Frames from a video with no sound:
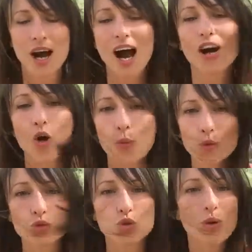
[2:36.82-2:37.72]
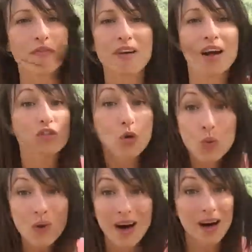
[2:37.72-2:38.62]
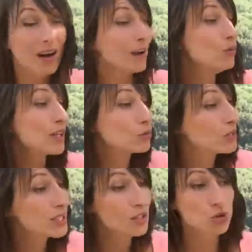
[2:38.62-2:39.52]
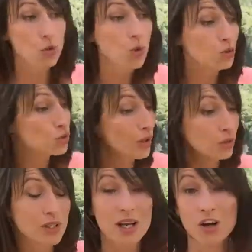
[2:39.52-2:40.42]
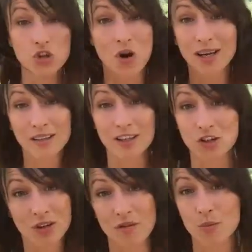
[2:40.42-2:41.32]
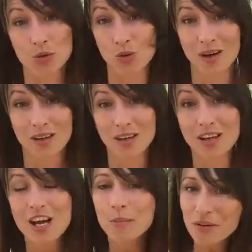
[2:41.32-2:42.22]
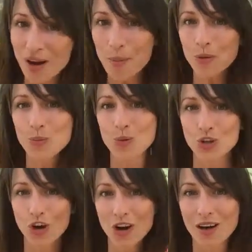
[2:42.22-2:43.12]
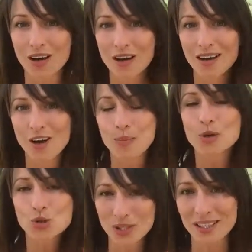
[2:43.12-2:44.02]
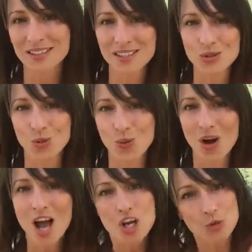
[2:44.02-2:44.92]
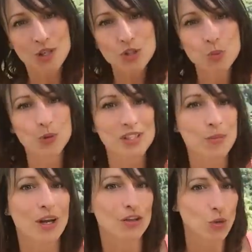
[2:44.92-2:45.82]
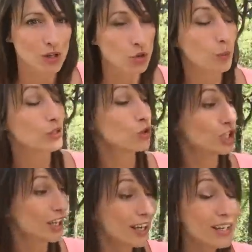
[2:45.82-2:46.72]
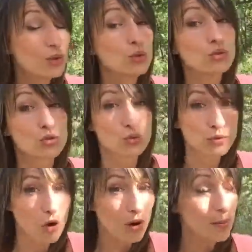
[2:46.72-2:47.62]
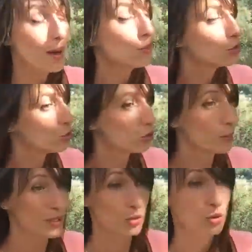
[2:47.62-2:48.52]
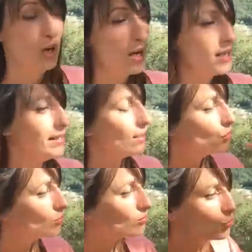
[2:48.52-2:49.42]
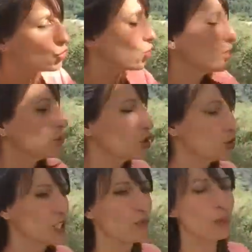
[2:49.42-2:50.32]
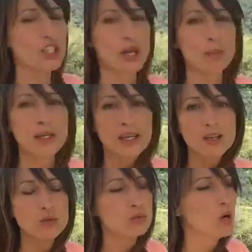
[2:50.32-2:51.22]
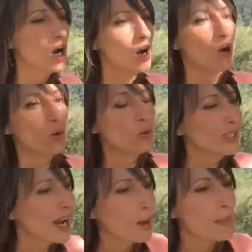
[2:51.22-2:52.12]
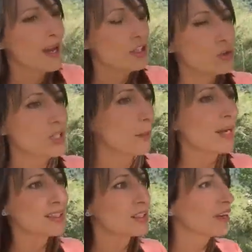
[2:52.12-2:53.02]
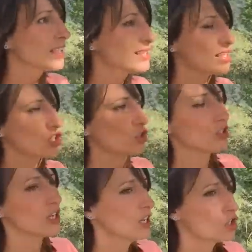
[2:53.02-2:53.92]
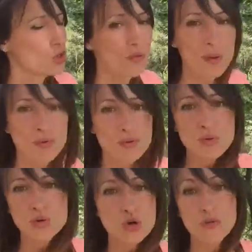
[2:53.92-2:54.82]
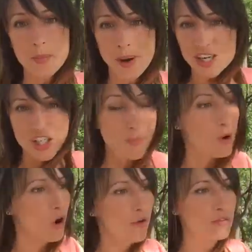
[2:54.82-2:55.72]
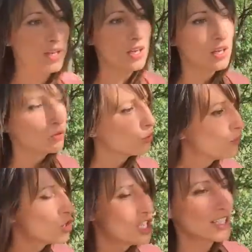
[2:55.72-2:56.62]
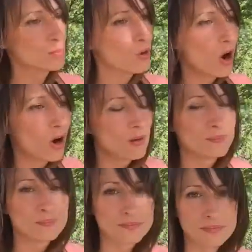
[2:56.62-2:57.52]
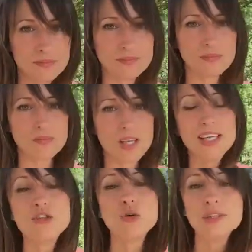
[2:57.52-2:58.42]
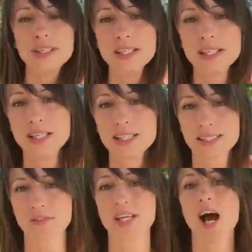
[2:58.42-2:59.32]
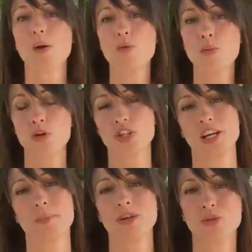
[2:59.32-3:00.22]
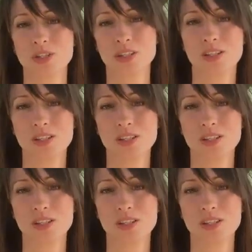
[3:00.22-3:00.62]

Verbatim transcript: à quand remonte où tu as fait un don à une association, où tu as donné de l'argent à quelqu'un qui en avait besoin Mais vraiment de bon cœur. Pose-toi cette question. Je me l'ai suis posée moi il y a trois jours parce que j'ai réécoute souvent les mêmes audios parce qu'il y a toujours des petites choses qui vont m'échapper ou, des rappels. je vais me dire merde, c'est vrai que ça, je, ne le fais plus ou je le fais pas, je l'ai pas encore fait. Donc faut que je l'explore. Et donner, ça faisait un moment que j'avais pas donné.